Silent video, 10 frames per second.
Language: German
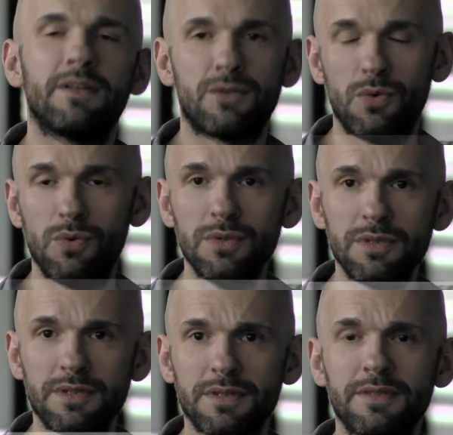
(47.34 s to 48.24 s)
der
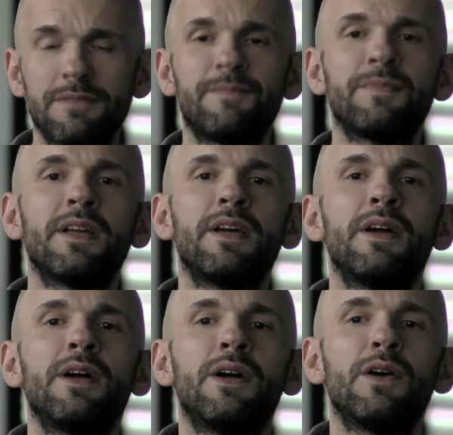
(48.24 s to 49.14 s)
Tod
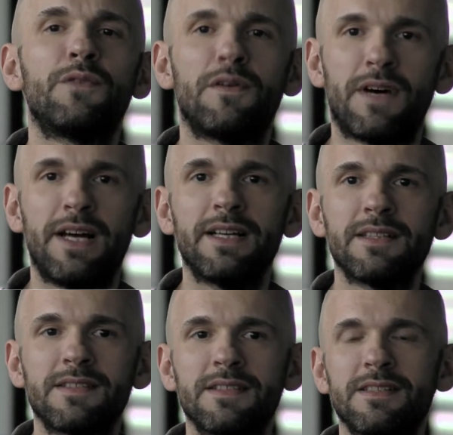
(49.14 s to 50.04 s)

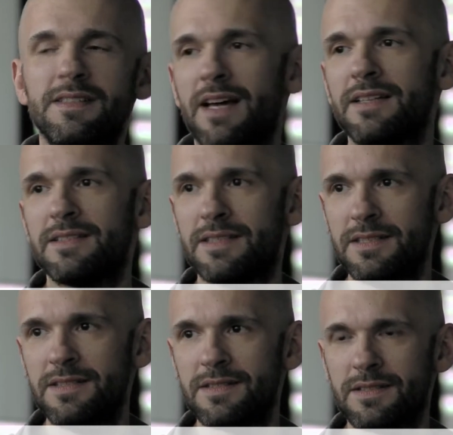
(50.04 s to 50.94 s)
verweigert sich seinen
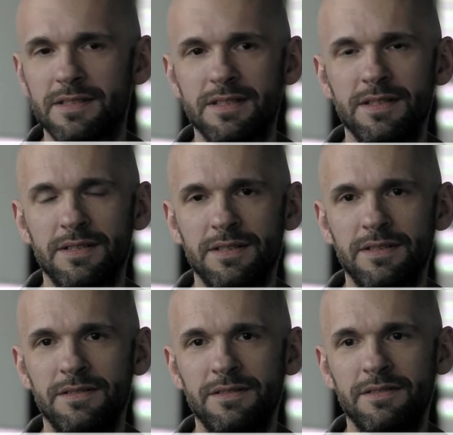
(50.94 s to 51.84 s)
Dienst
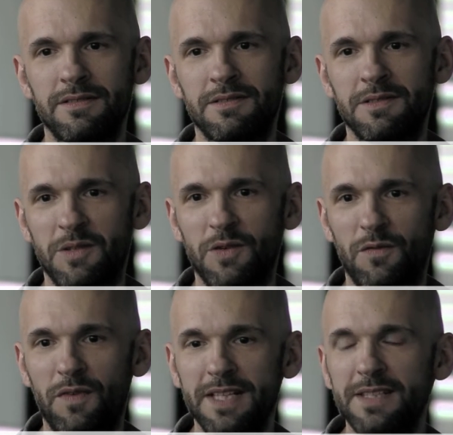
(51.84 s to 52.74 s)

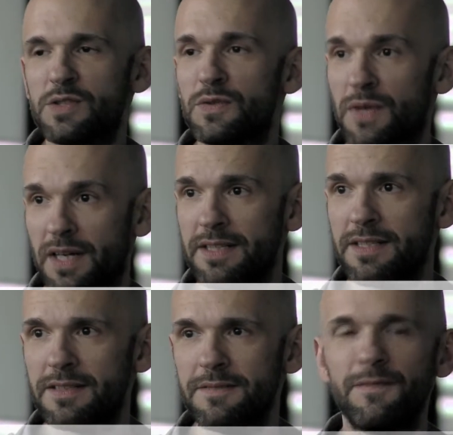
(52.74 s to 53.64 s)
weiter zu
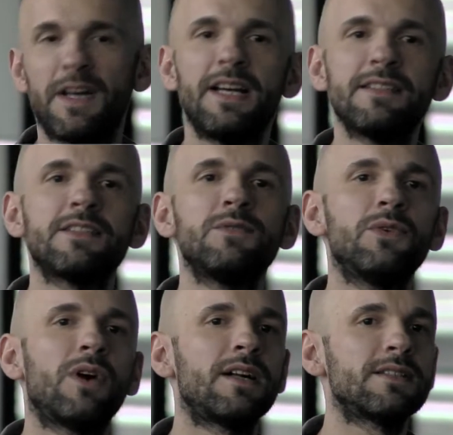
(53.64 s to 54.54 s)
verrichten, weil er sich nur
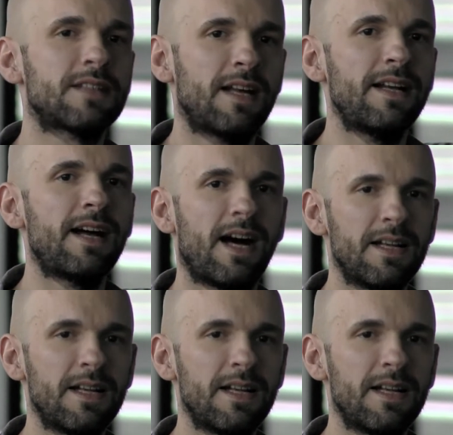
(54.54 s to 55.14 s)
noch als kleiner